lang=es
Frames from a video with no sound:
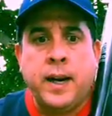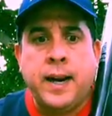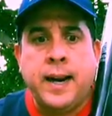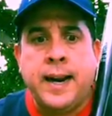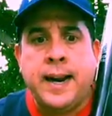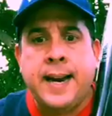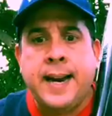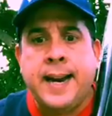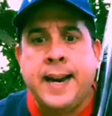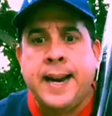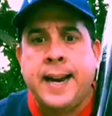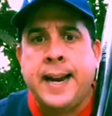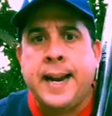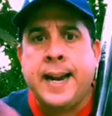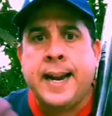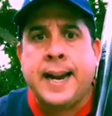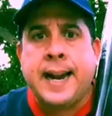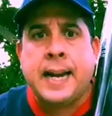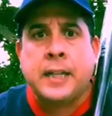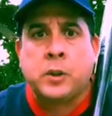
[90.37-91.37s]
14
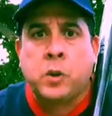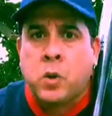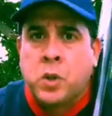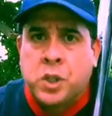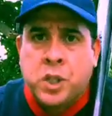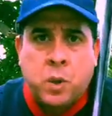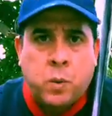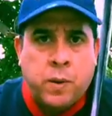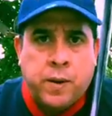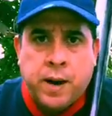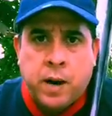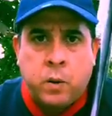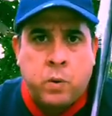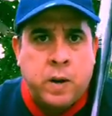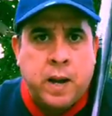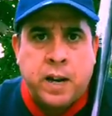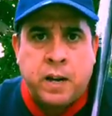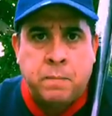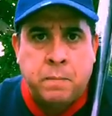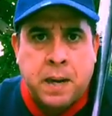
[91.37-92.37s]
eh,
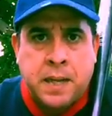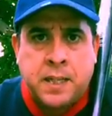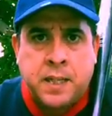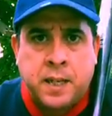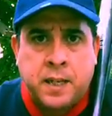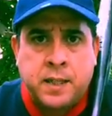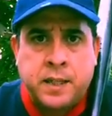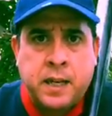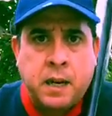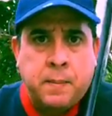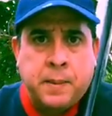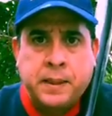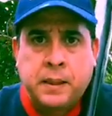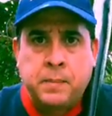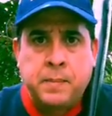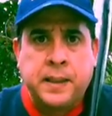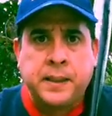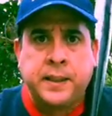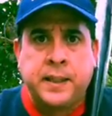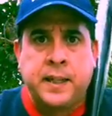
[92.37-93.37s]
cuadrangulares más, si la
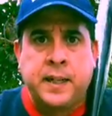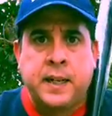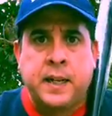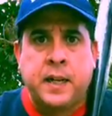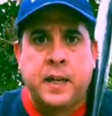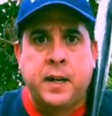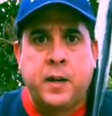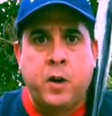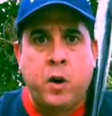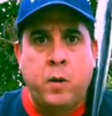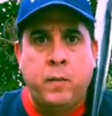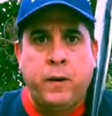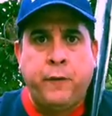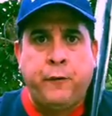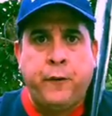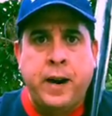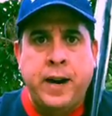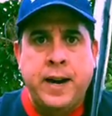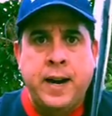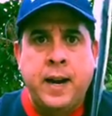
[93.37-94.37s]
matemática no me
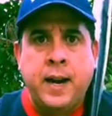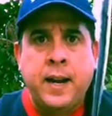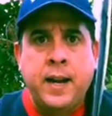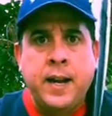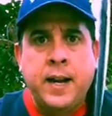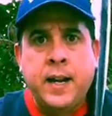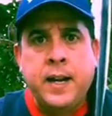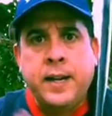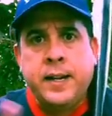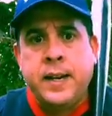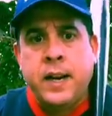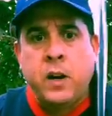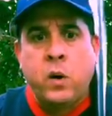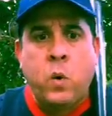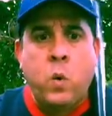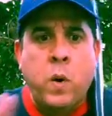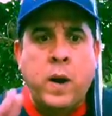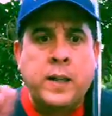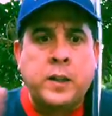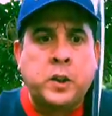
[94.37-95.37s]
falla. Y en
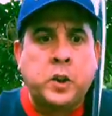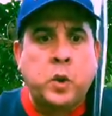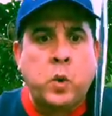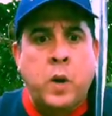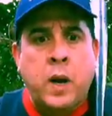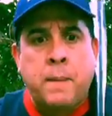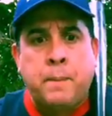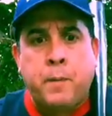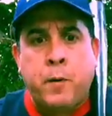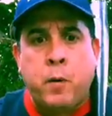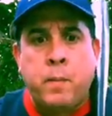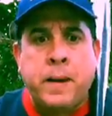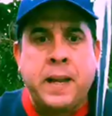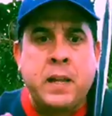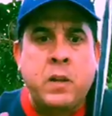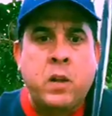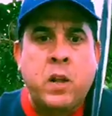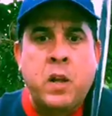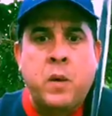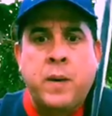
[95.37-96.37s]
cuanto al
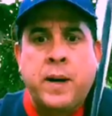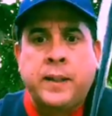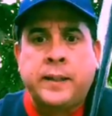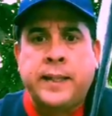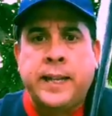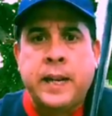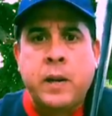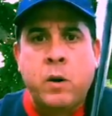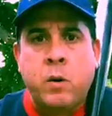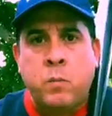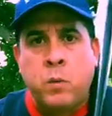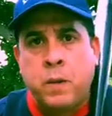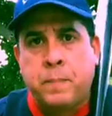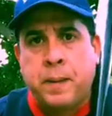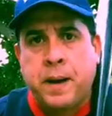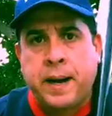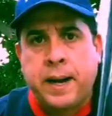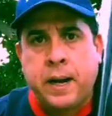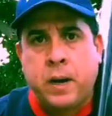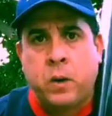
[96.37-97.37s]
promedio de bateo muy
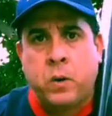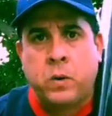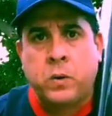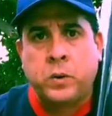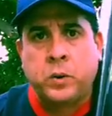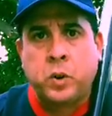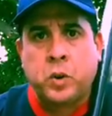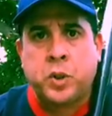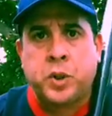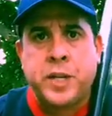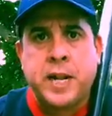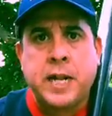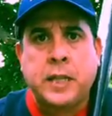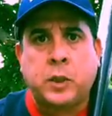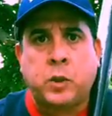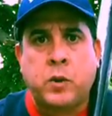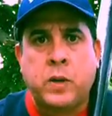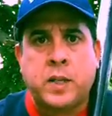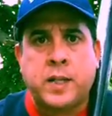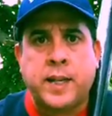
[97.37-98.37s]
parejo,
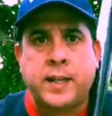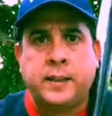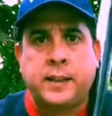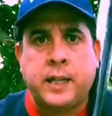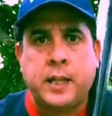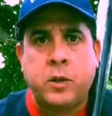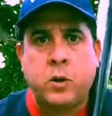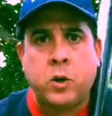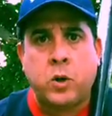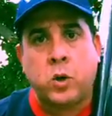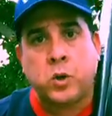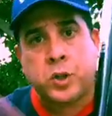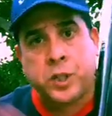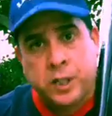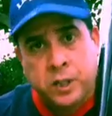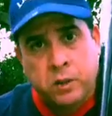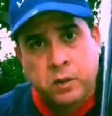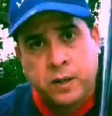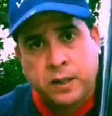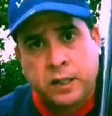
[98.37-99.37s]
262 los
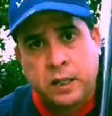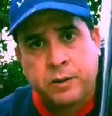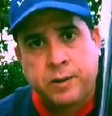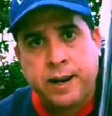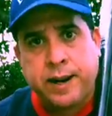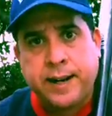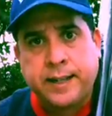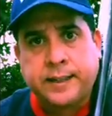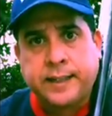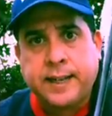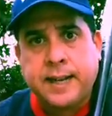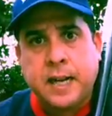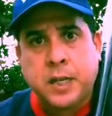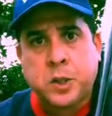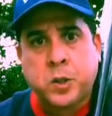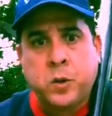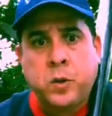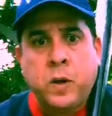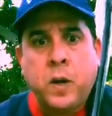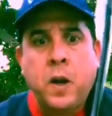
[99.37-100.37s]
indios de Cleveland, en este
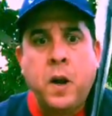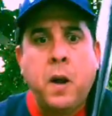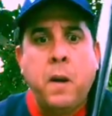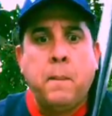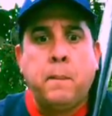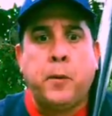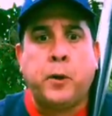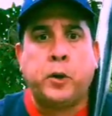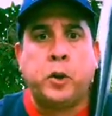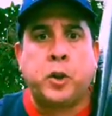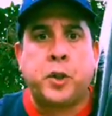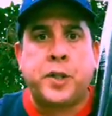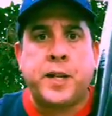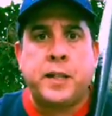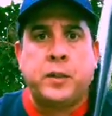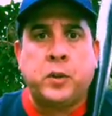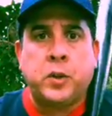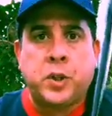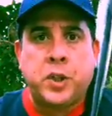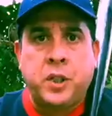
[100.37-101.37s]
caso, por
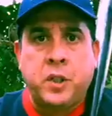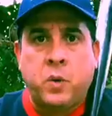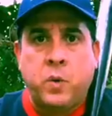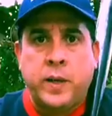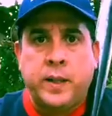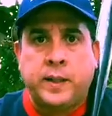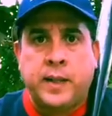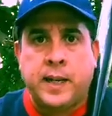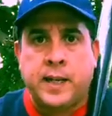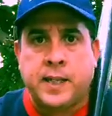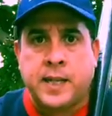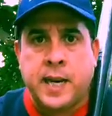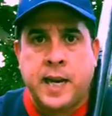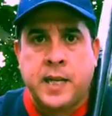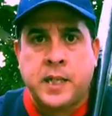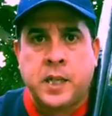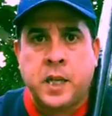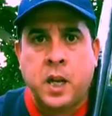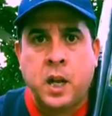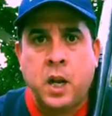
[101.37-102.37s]

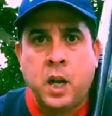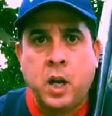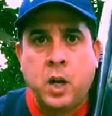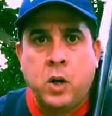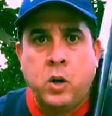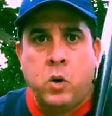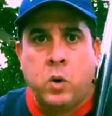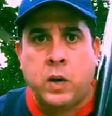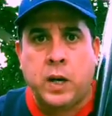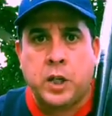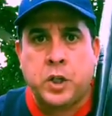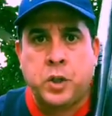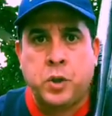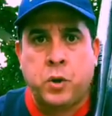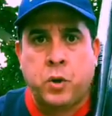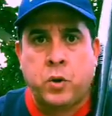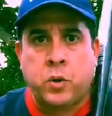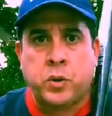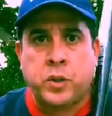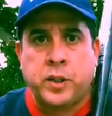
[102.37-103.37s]
256 los
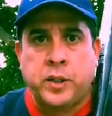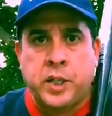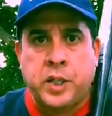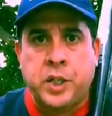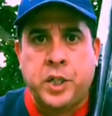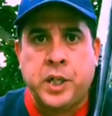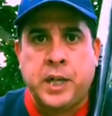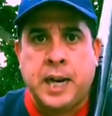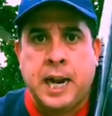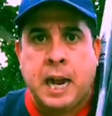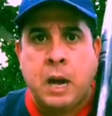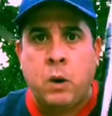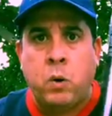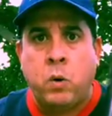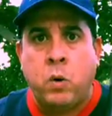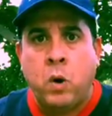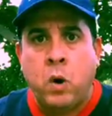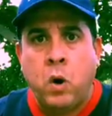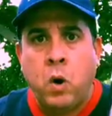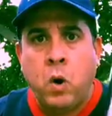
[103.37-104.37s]
cachorros de Chicago.